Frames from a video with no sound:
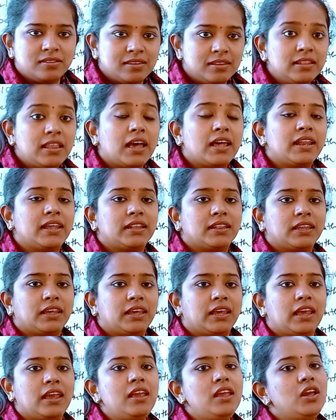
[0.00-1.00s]
ज़िंदा रहते
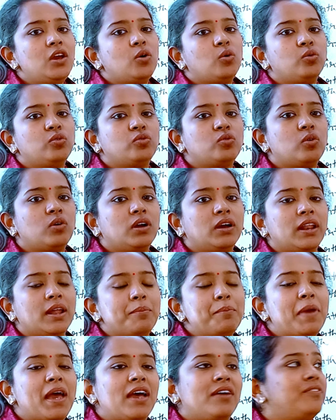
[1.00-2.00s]
हैं उसको अगर
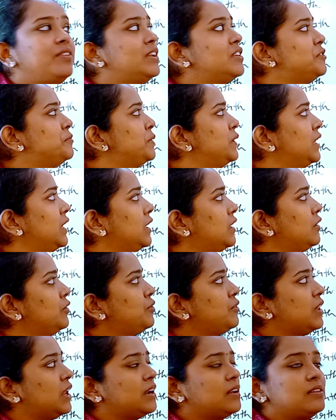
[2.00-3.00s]
आप एवरेज में देखें
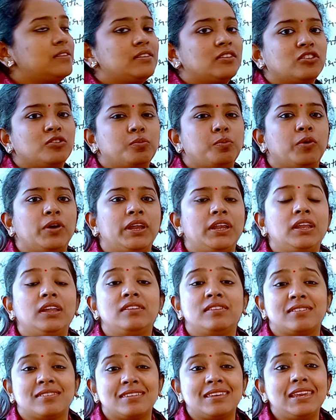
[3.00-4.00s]
तो दैट इज़ सिक्स
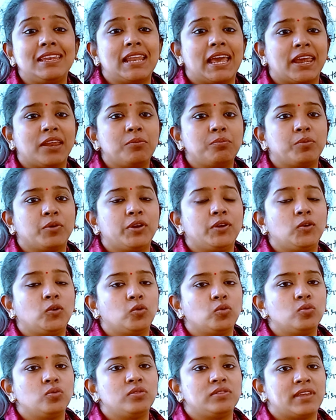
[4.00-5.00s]
पॉइंट सिक्सटी नाइन पॉइंट
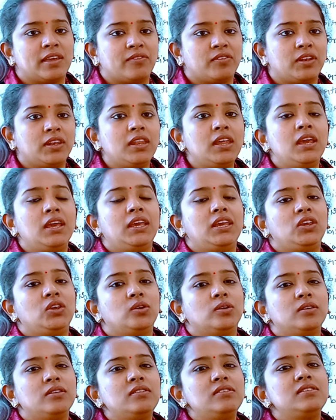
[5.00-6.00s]
टू सेवन
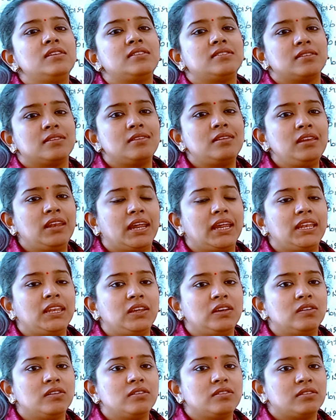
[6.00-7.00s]
ईयर्स या सिक्सटी
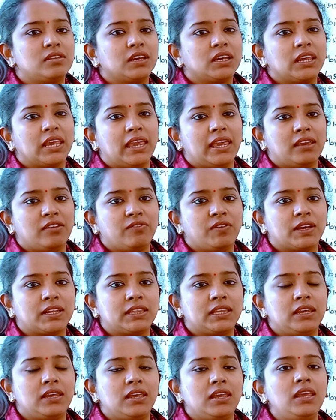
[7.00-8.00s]
नाइन ईयर्स तक एक
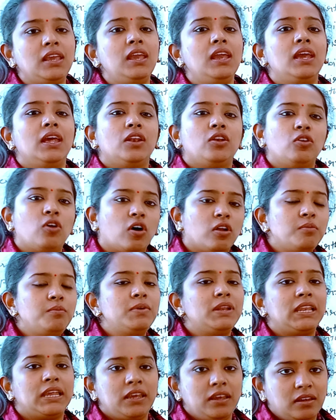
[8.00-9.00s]
व्यक्ति की
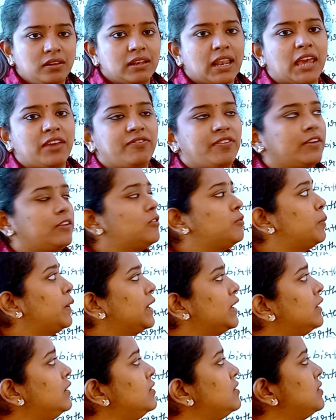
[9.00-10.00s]
नॉर्मली लाइफ
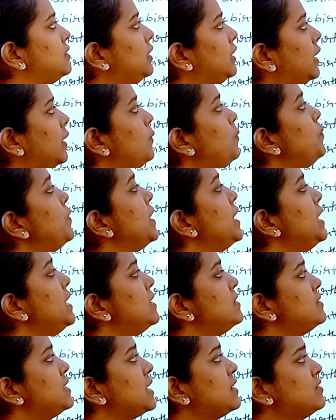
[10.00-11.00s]
एक्सपेक्टेंसी है
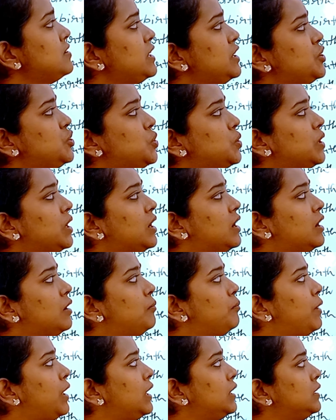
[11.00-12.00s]
सेक्स रेशियो की अगर
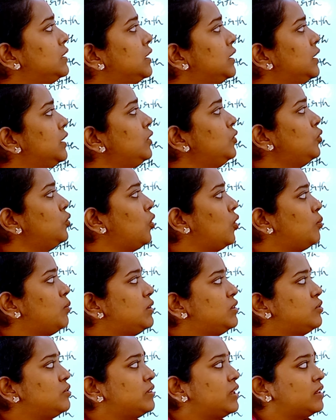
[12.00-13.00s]
हम बात करें तो
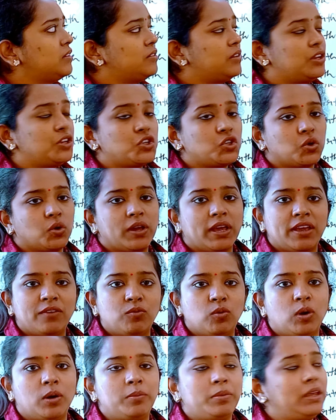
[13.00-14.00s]
नॉर्मल जो सेक्स रेशियो है
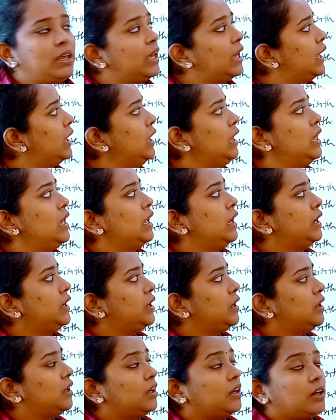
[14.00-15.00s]
वो अभी है
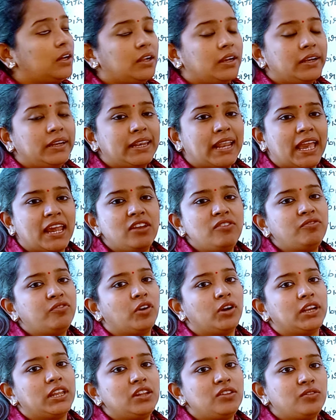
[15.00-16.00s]
नाइन
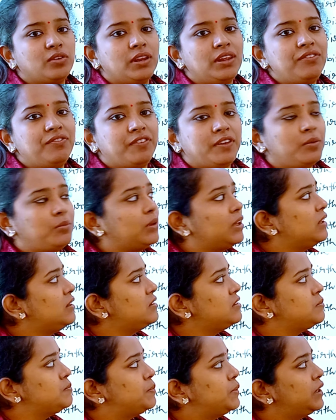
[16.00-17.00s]
फोर्टी थ्री
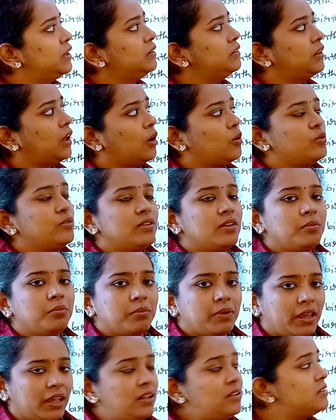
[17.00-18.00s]
फीमेल्स पर
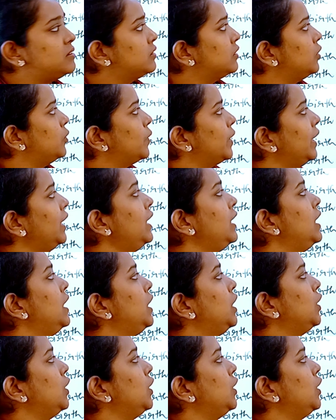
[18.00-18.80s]
थाउजेंड मेल्स ओके